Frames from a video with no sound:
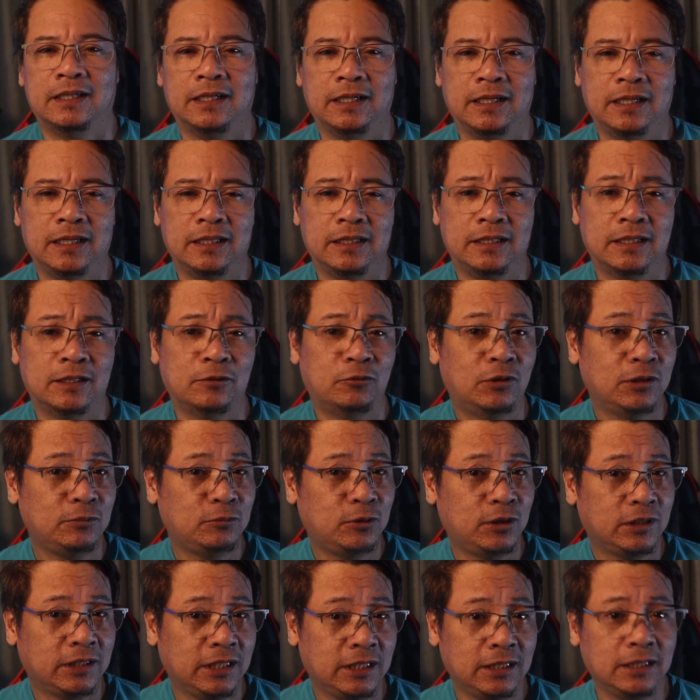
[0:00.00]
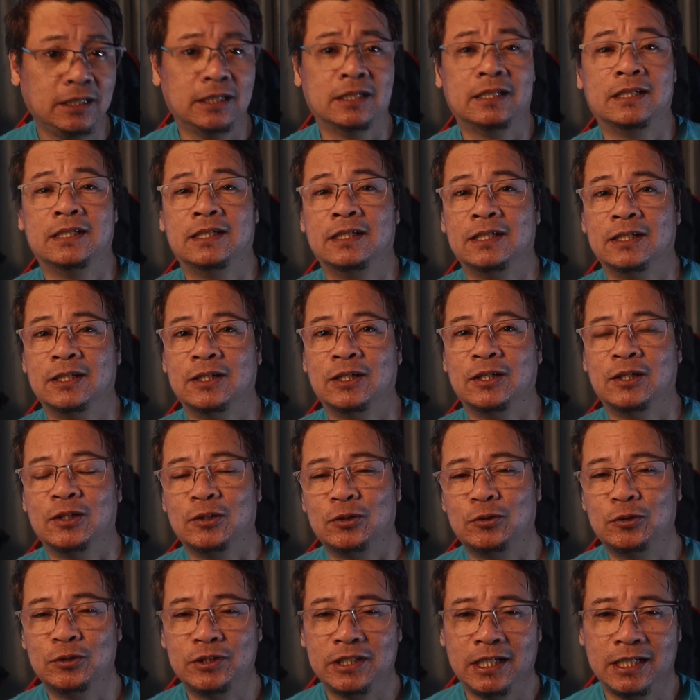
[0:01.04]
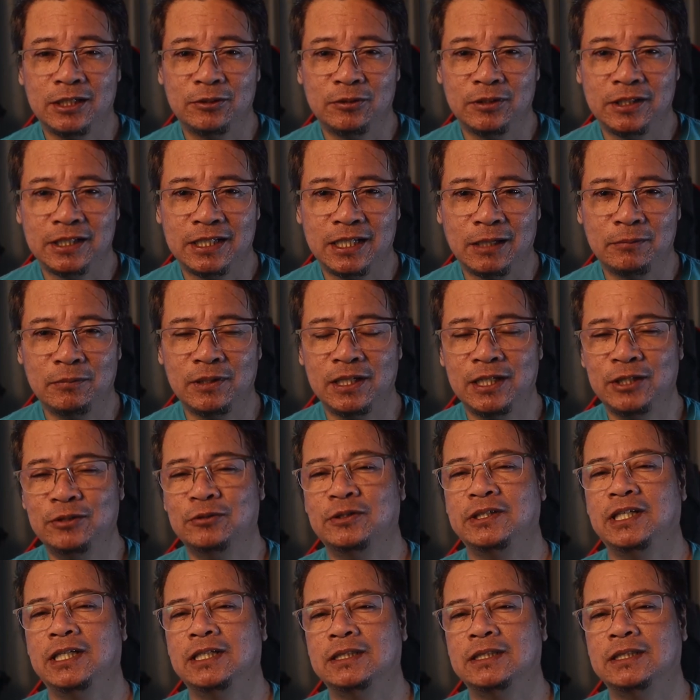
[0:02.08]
And uh, one more thing, kung saan ako nagkamali yung